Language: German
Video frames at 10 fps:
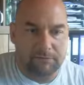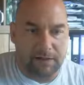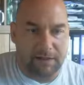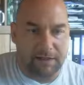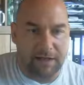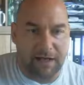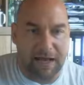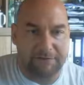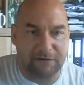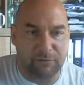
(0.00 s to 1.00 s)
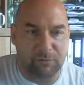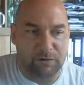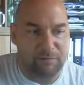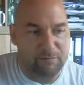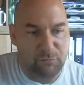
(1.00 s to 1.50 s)
Da kann er einfach
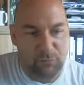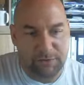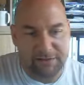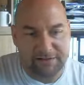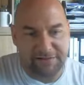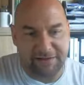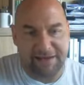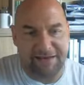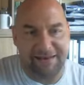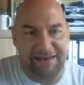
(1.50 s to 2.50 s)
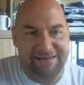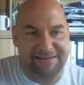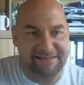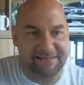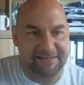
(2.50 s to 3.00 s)
nur müde hinterher
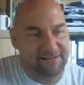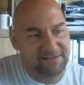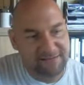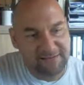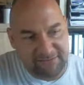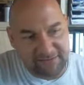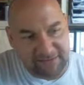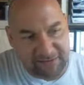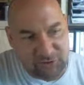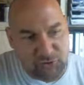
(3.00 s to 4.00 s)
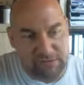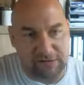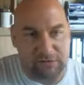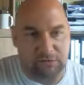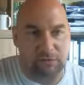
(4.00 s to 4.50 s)
lächeln, wenn er da einen Schuss
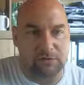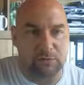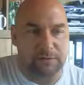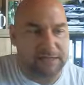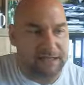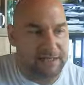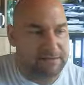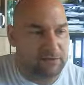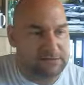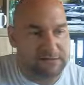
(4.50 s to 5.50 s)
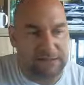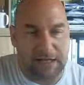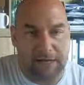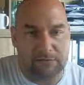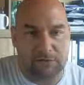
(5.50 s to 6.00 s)
rausdrückt. Über
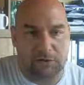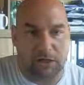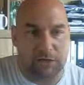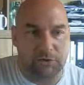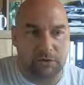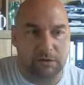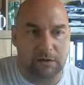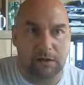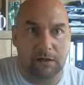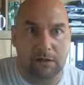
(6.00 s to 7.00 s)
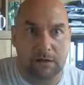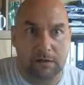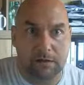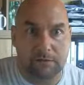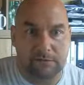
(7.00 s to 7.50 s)
3100 Schaden schon.
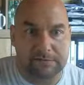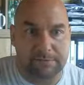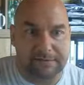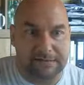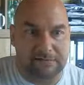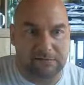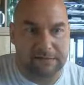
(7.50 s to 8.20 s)
Wir sind bei 6 zu